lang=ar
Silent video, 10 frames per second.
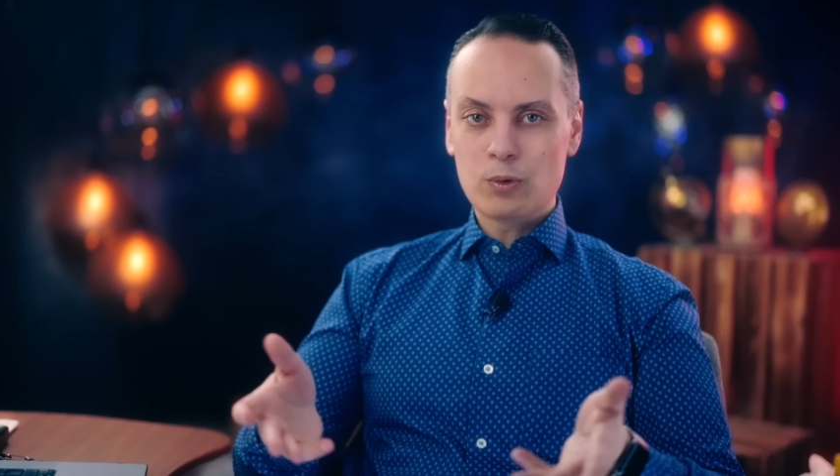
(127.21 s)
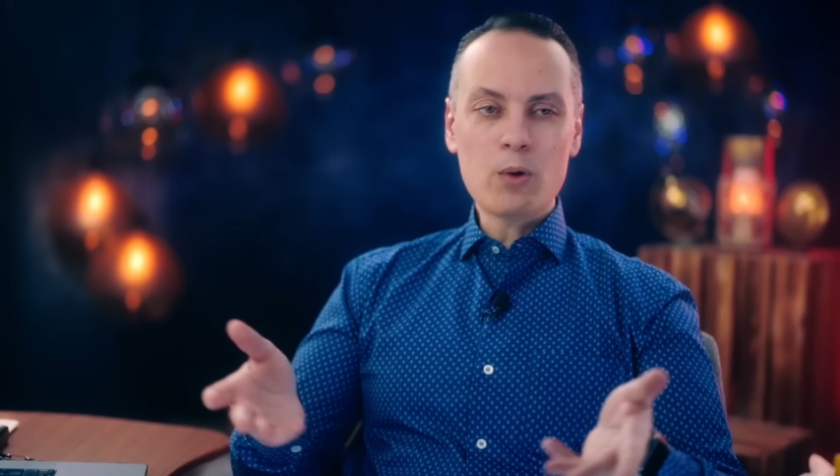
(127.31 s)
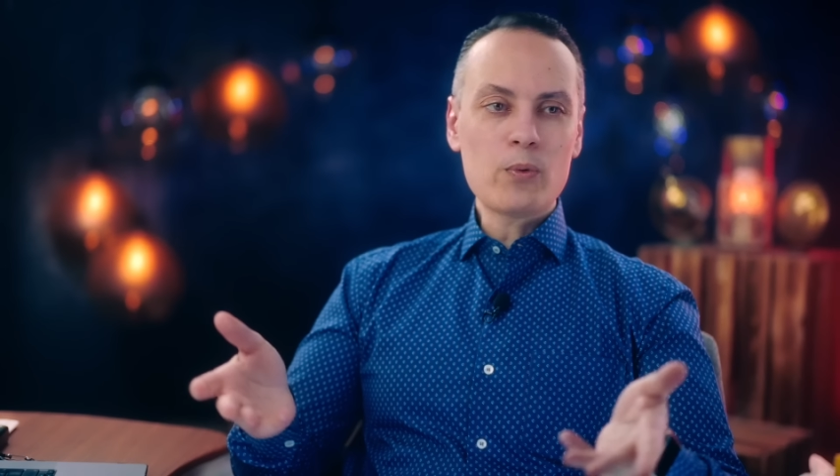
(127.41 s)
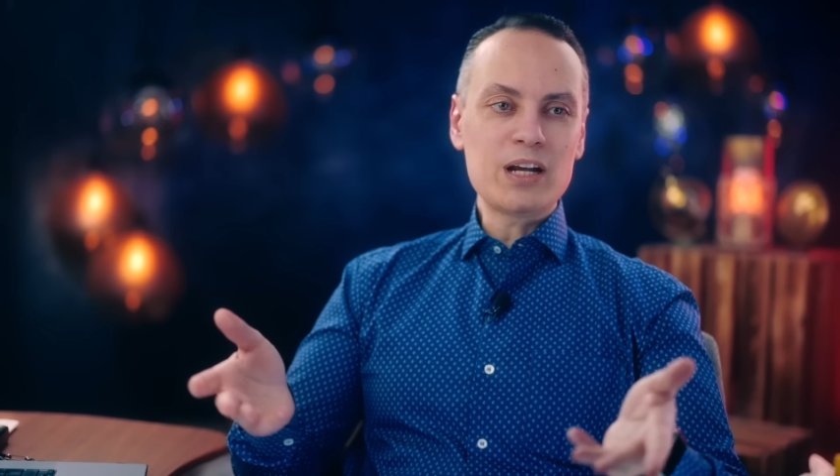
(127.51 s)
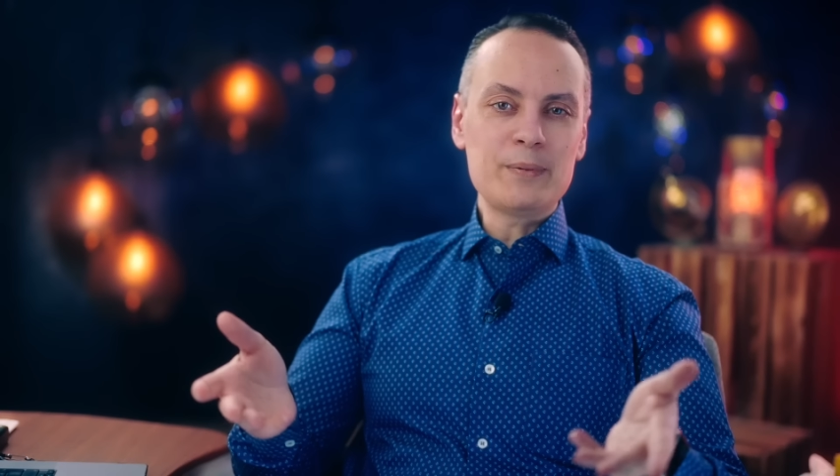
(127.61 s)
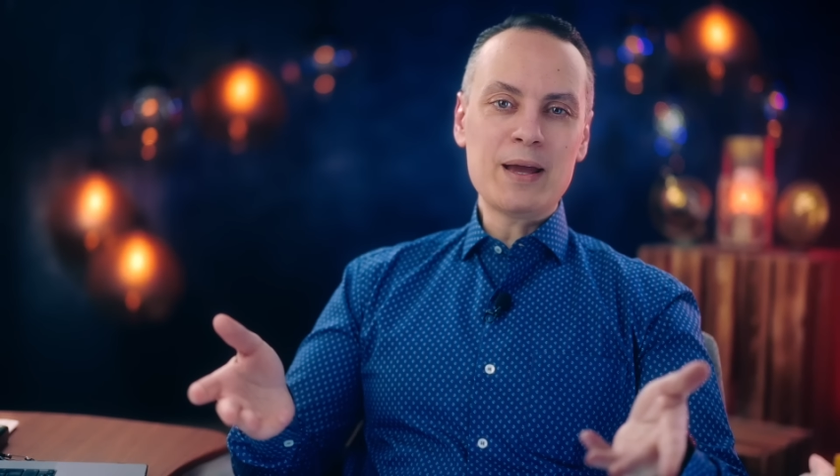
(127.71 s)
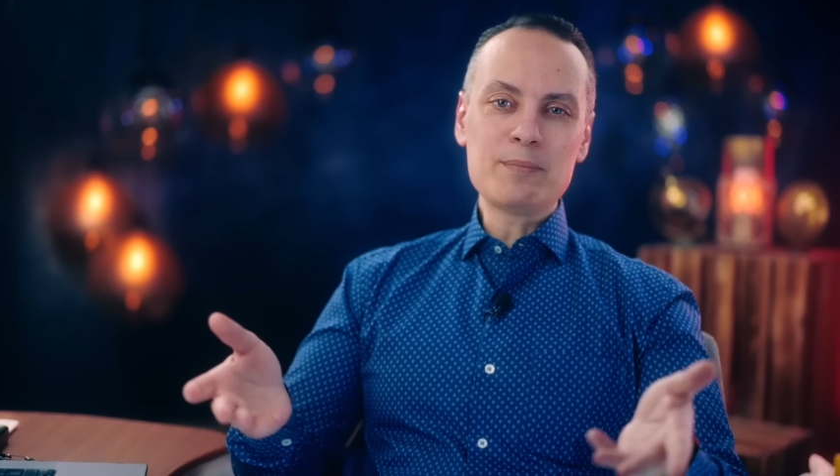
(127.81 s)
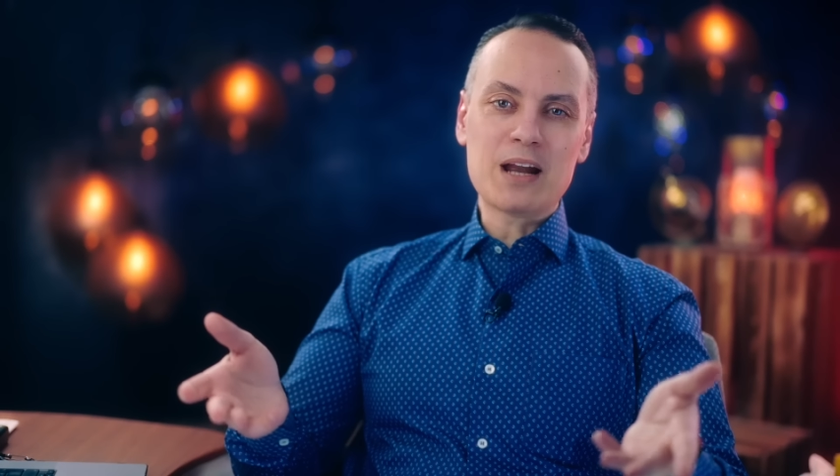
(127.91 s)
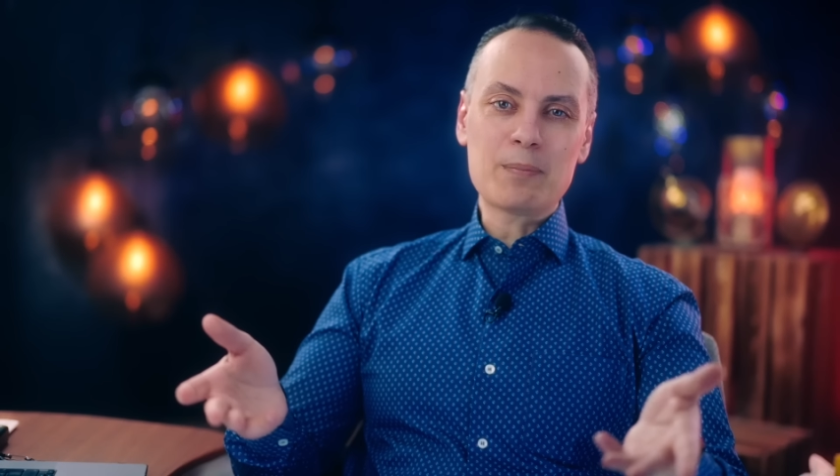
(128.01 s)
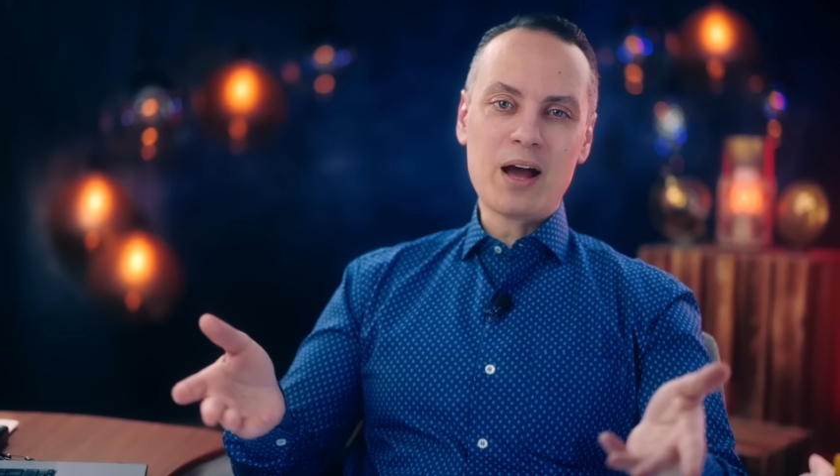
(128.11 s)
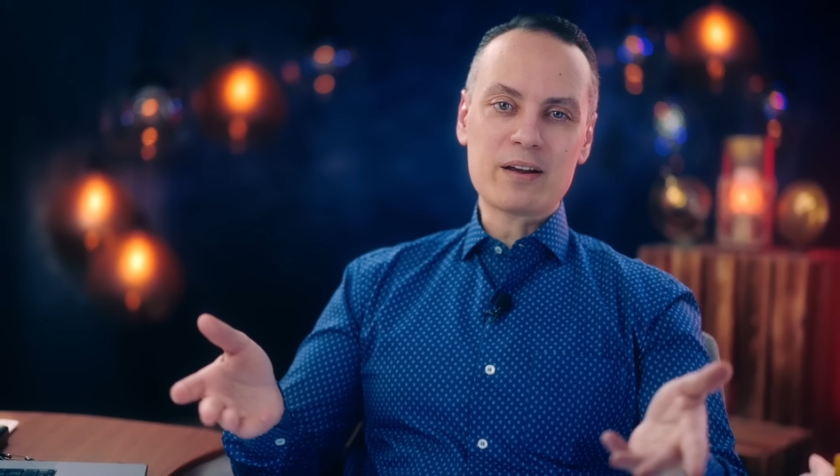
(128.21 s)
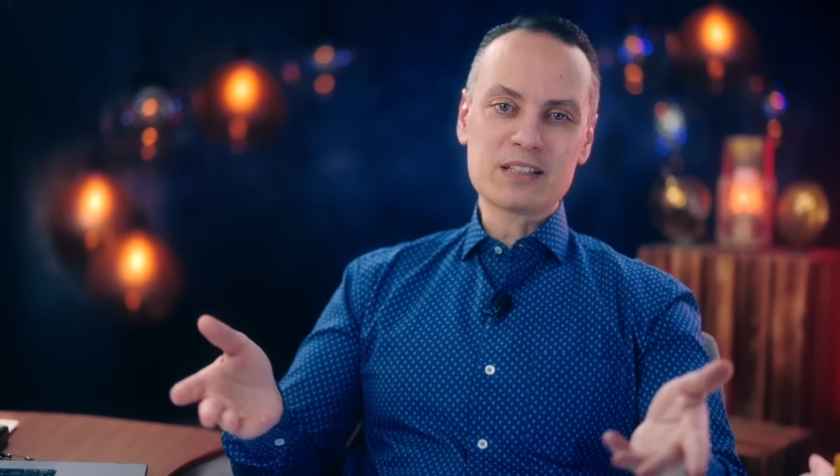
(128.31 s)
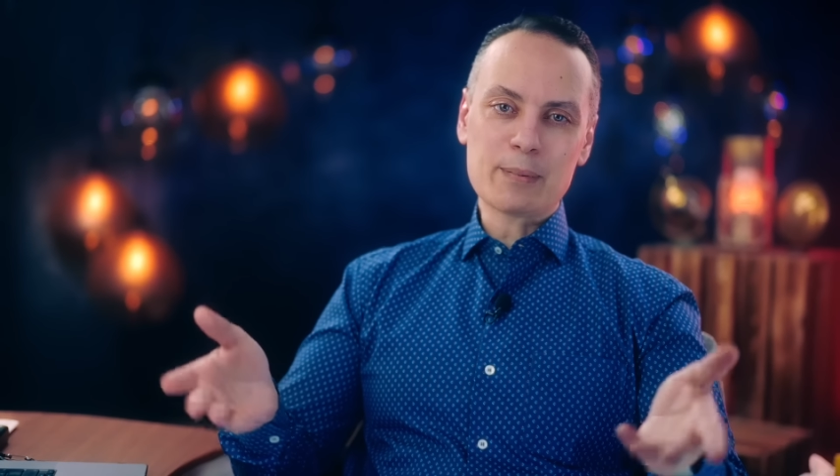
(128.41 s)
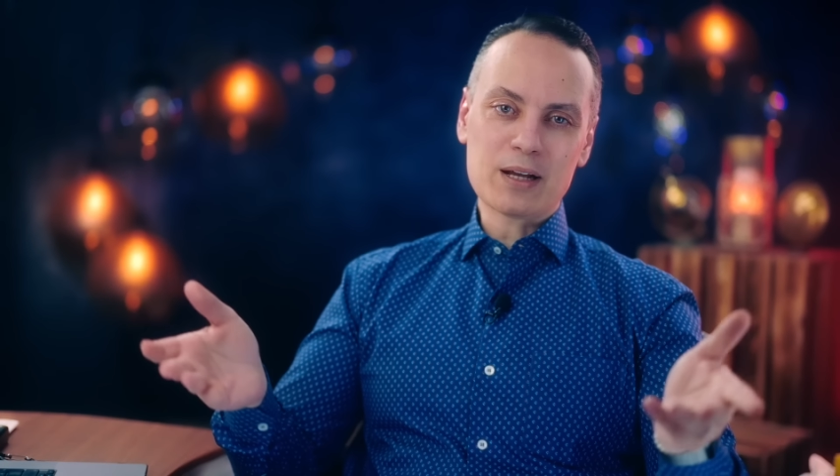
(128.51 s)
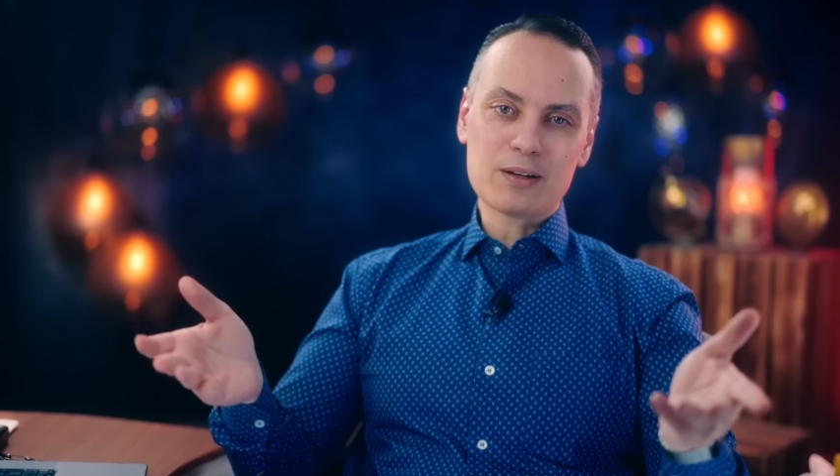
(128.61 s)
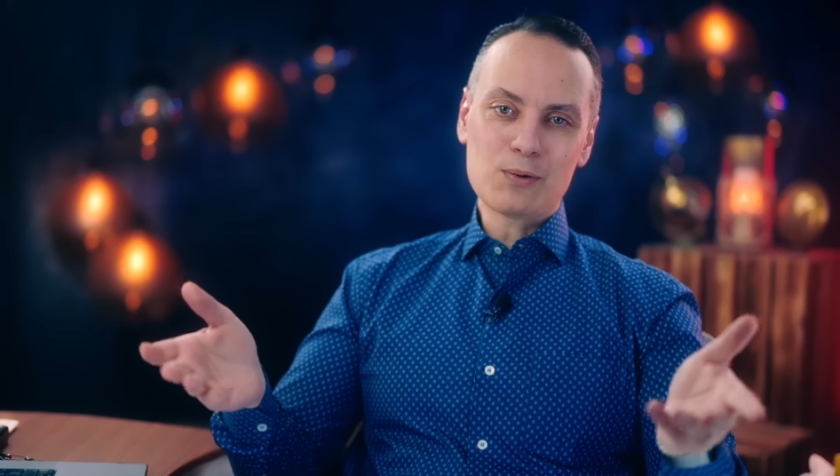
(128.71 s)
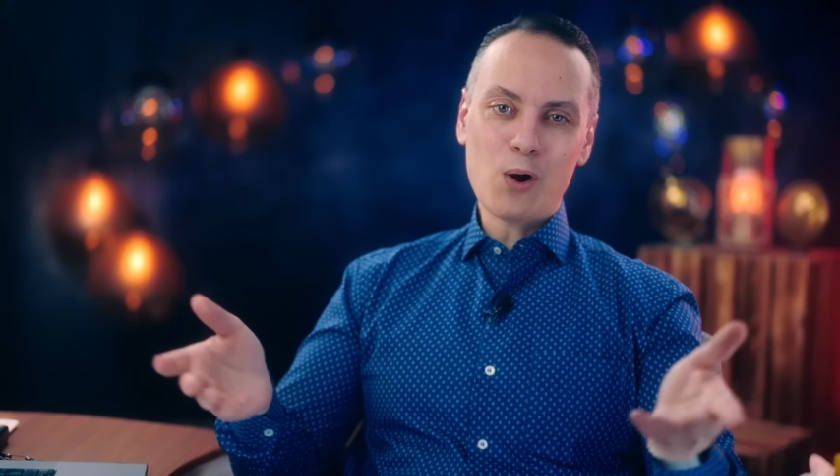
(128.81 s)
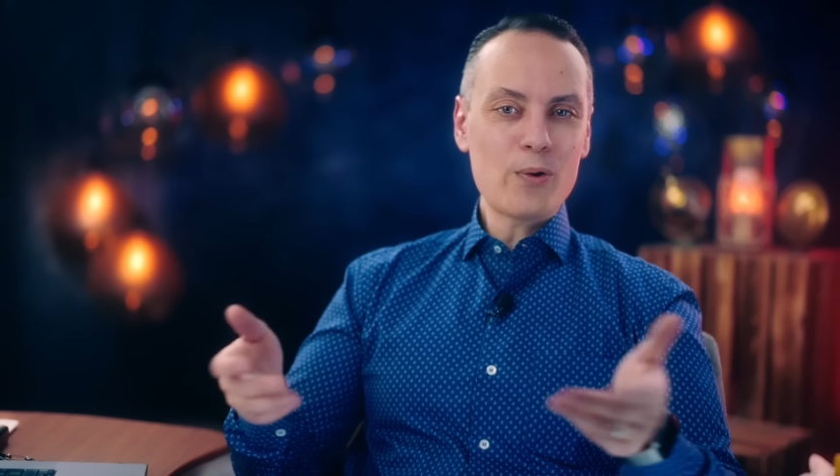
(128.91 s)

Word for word: وهو اللي بيملى البحر سمك